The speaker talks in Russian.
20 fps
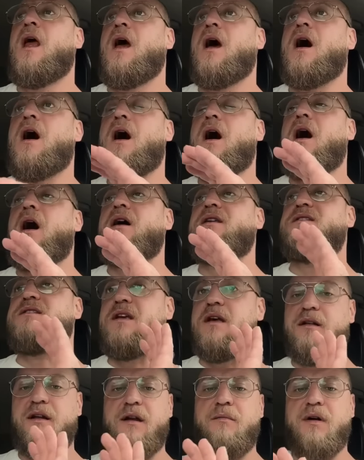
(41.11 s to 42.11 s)
А,
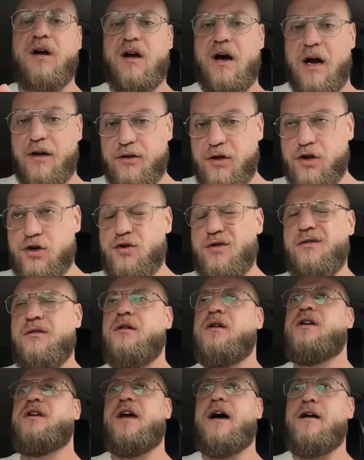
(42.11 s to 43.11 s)
сделали мы карточку,
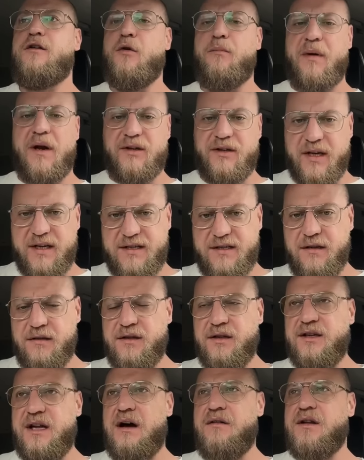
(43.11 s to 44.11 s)
я ее протестил
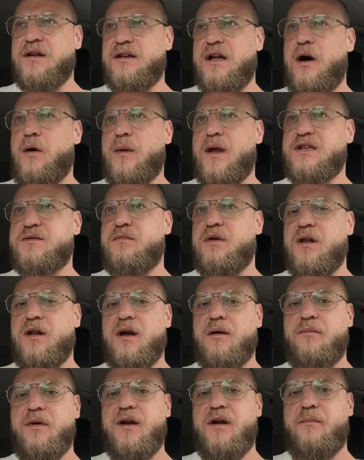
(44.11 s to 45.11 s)
недавно, да, у нас
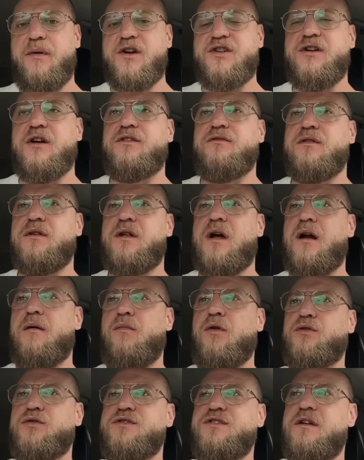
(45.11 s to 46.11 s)
было, были пожертвования на
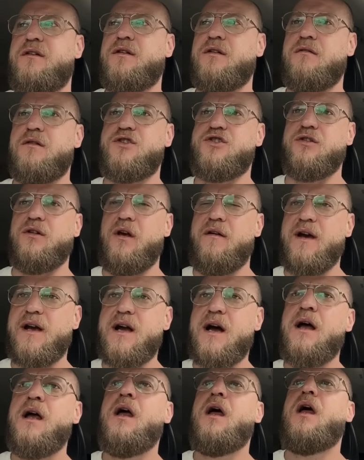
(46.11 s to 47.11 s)
работу северного
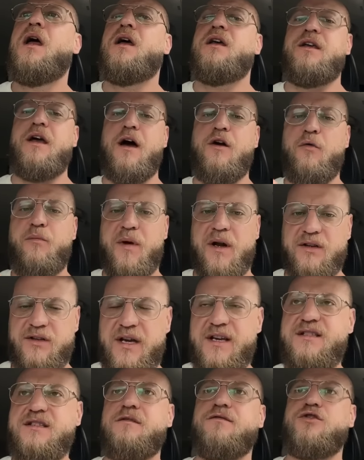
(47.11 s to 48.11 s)
человека, я ее
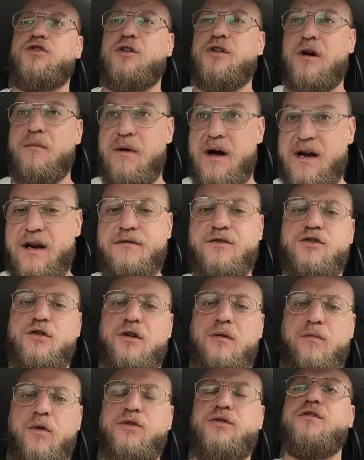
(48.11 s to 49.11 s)
протестил, все нормально, все
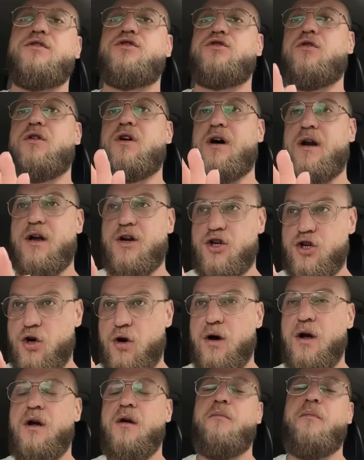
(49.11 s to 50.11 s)
работает, все
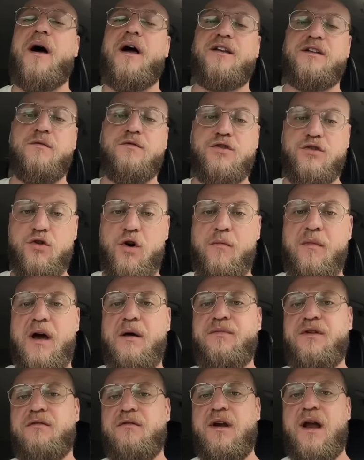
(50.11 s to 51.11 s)
хорошо. Поэтому все, мы
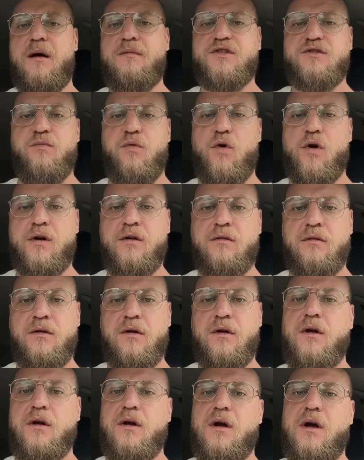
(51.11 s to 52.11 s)
объявляем сбор,
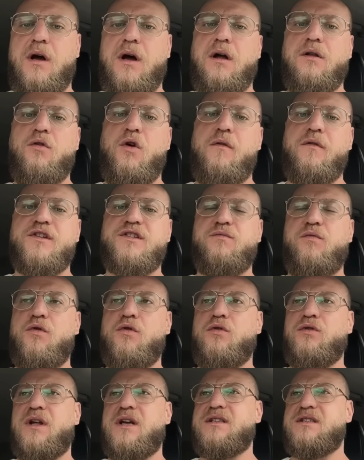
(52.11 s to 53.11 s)
а, новый
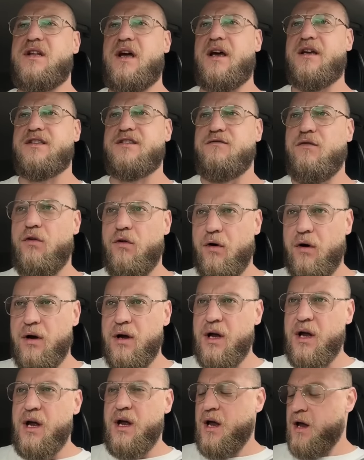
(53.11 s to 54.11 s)
сбор у нас на СВО,
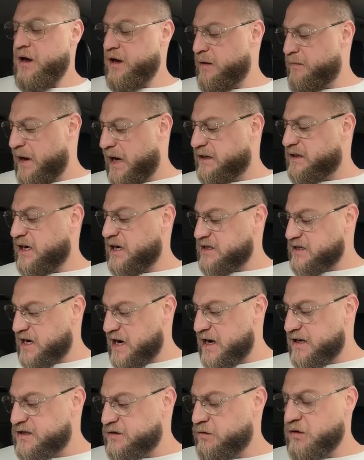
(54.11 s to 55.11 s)
ребят,
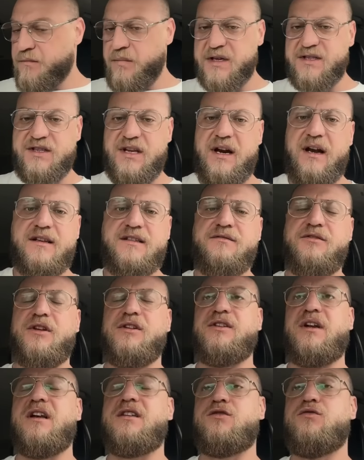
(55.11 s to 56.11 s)
рассказываю, постараться в
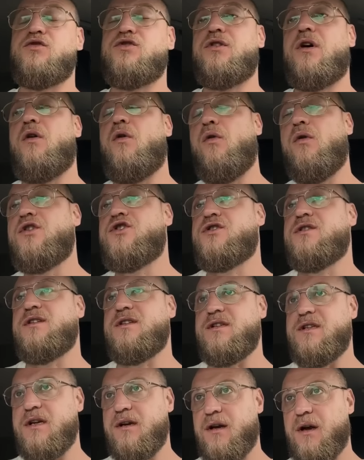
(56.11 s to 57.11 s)
этот раз нужно очень
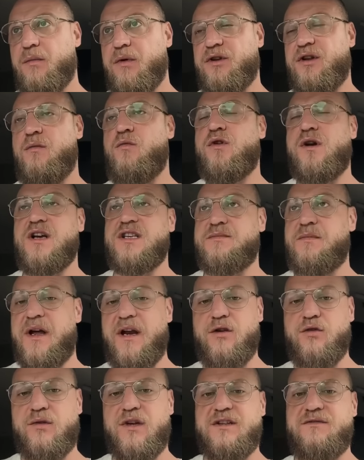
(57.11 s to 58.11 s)
сильно, потому как,
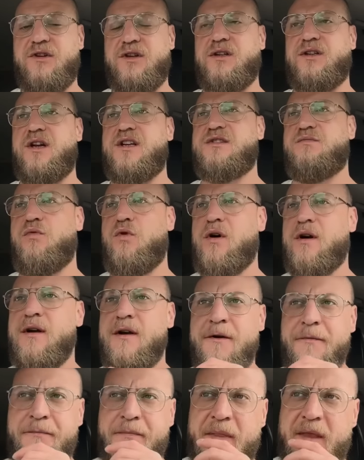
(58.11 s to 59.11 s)
смотрите, у нас в этот разбор
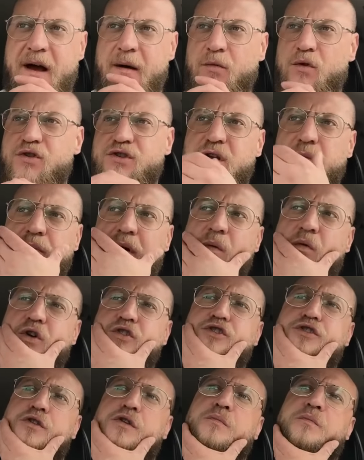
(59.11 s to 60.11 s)
нам нужно
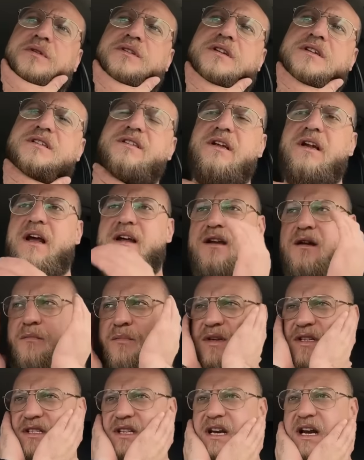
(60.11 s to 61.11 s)
помочь трем подразделениям
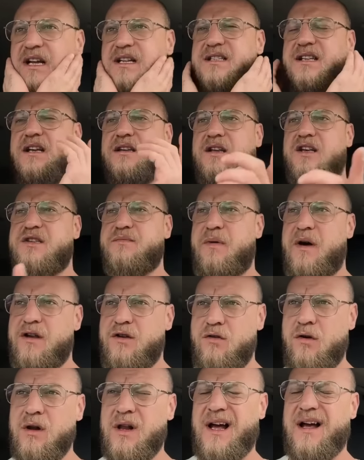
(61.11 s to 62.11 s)
постараться. Это
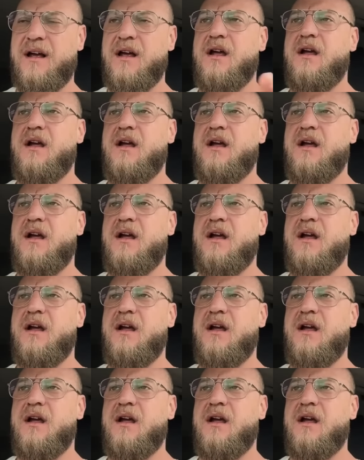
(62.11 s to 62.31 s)
Испаньола,